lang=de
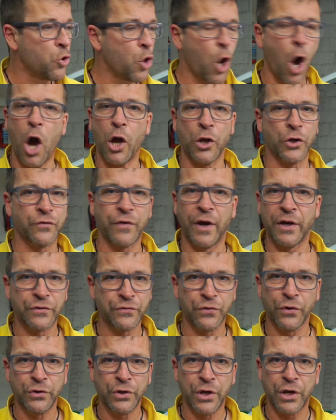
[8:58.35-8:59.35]
Nein, ich
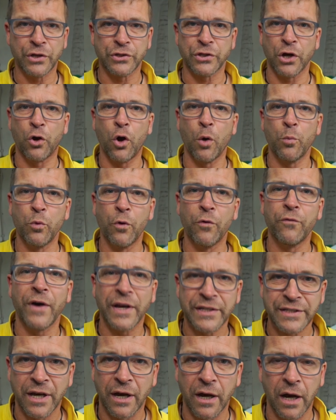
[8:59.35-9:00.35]
weiß von nichts, da kommt nur
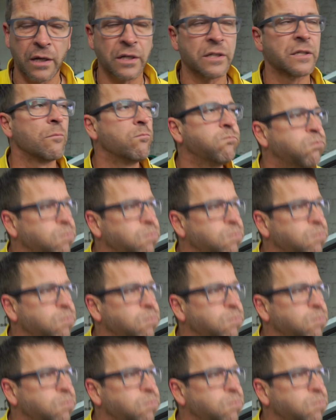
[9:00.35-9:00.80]
Wasser rein. Ich sage,